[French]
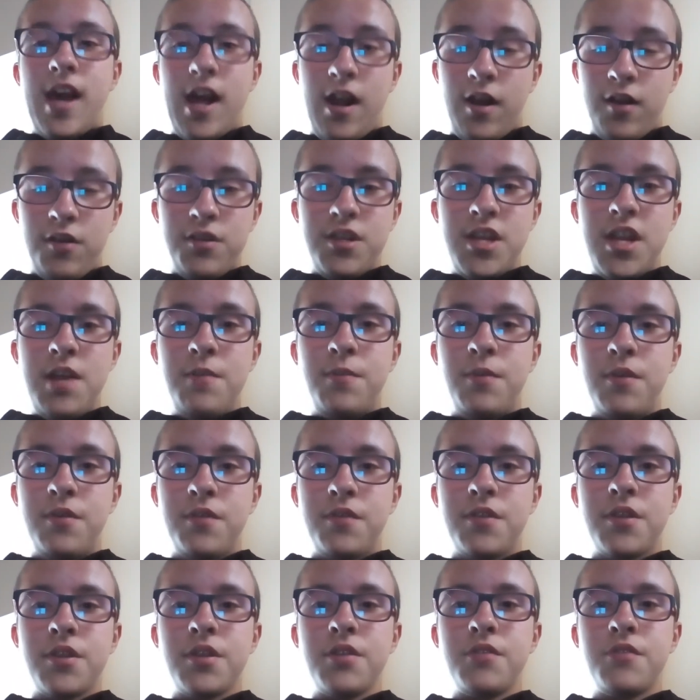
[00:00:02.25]
Alors on est là pour
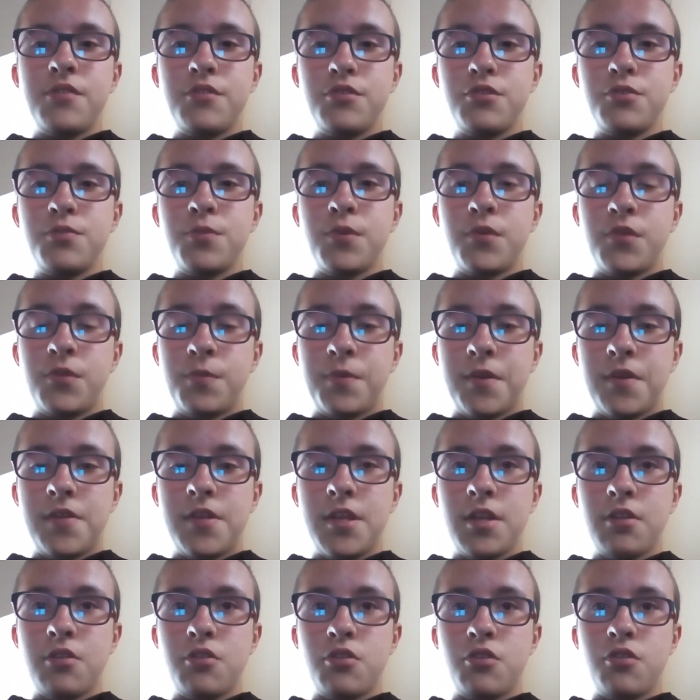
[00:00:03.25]
une vidéo juste pour vous
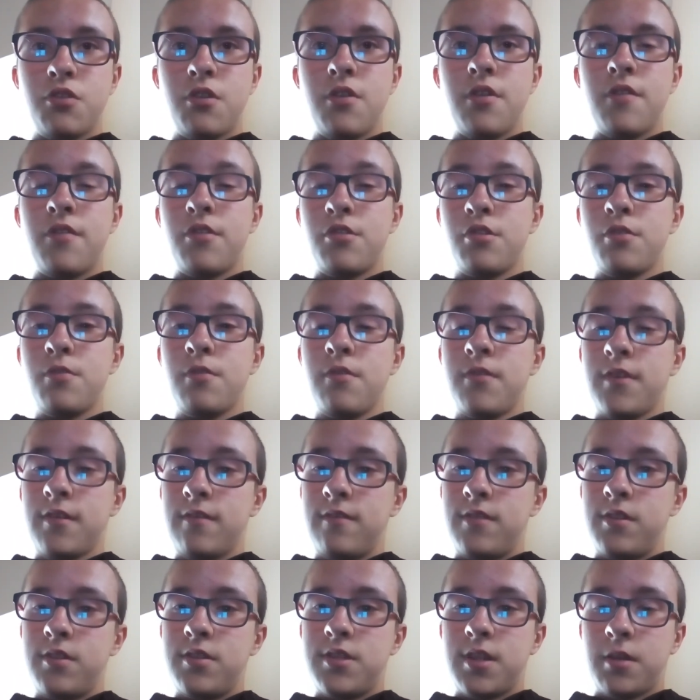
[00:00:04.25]
prévenir que je vais forcément faire
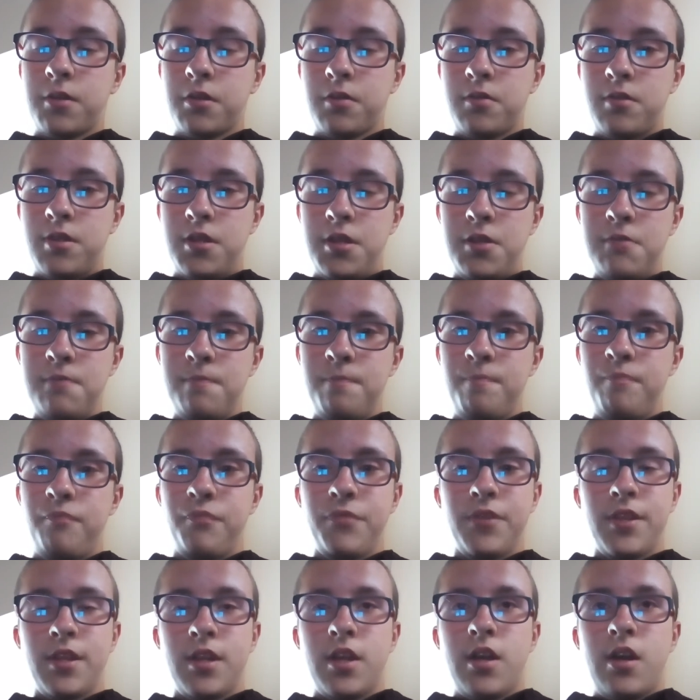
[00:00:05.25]
une vidéo cet après-midi.
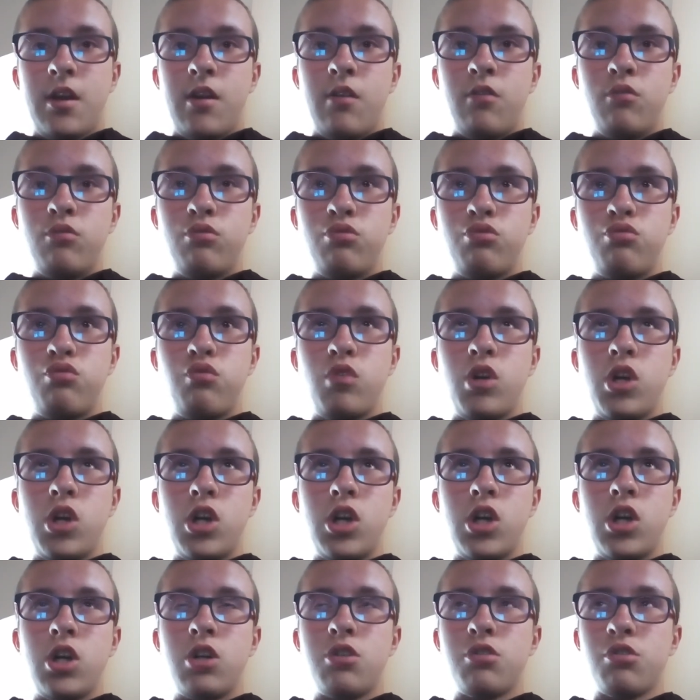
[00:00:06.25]
Ou
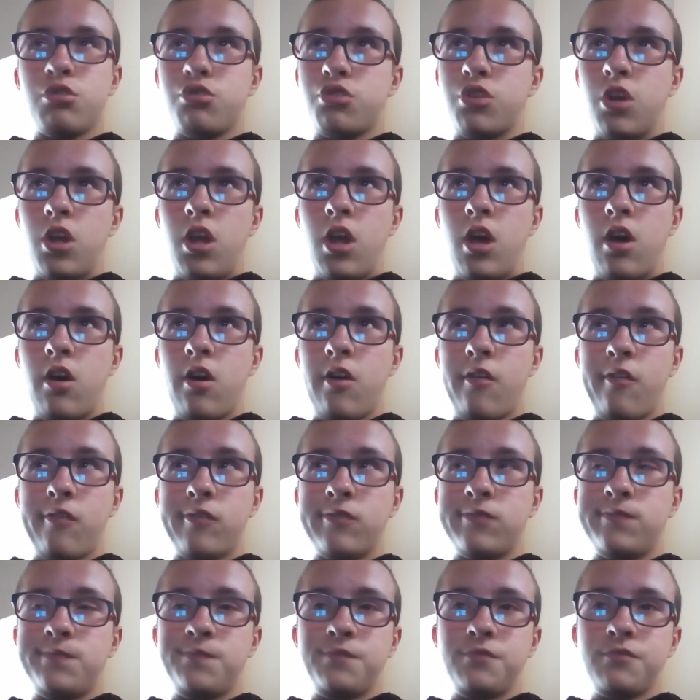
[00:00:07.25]
soit, j'en sais
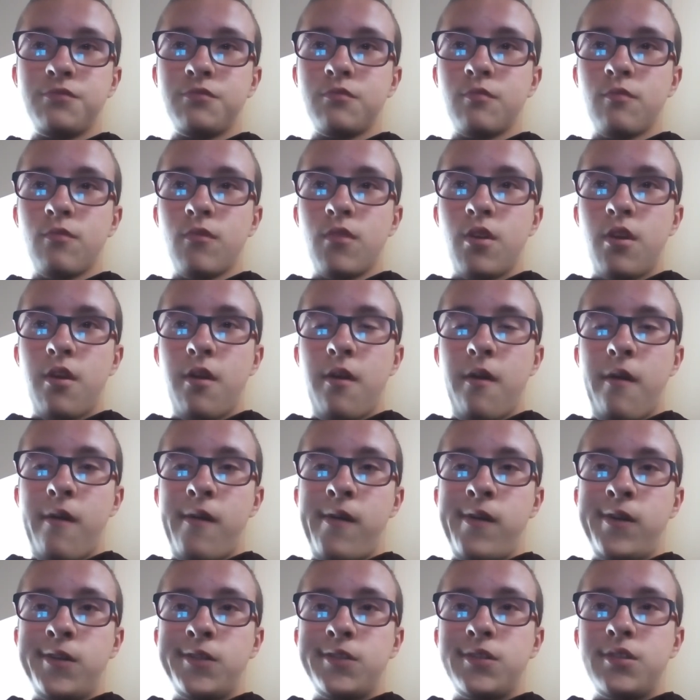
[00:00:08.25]
rien.
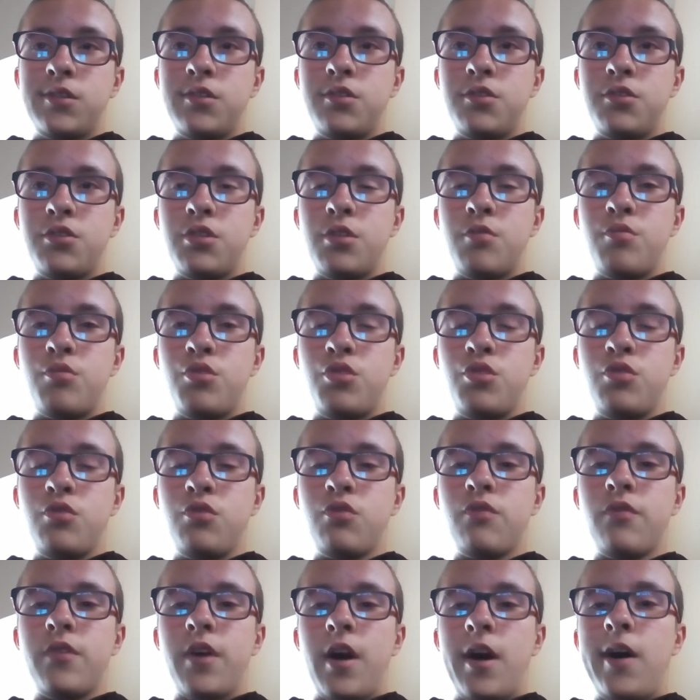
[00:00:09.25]
Euh, samedi,
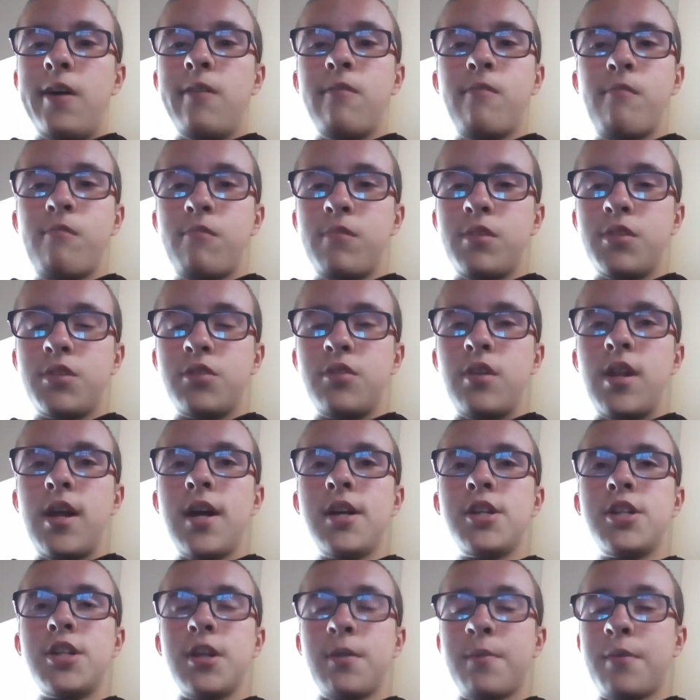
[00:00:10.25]
on verra. Parce que
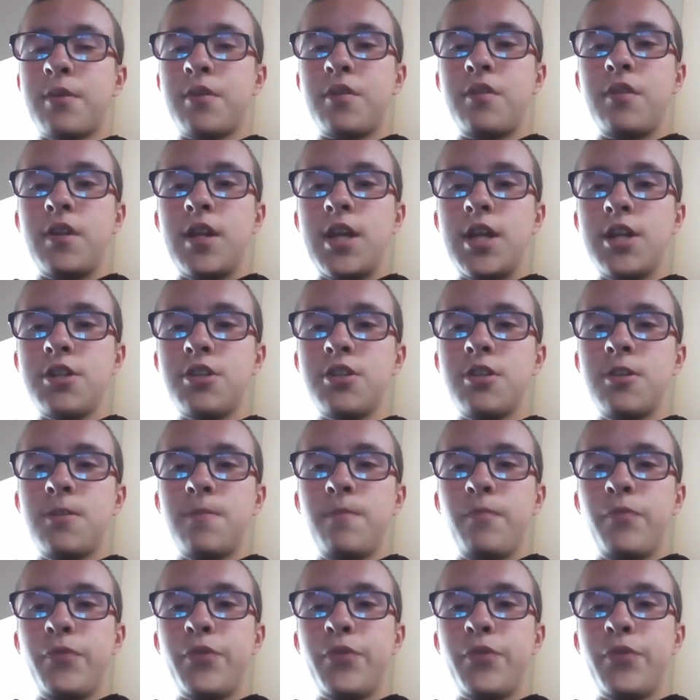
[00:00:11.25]
là, j'ai repris le collège.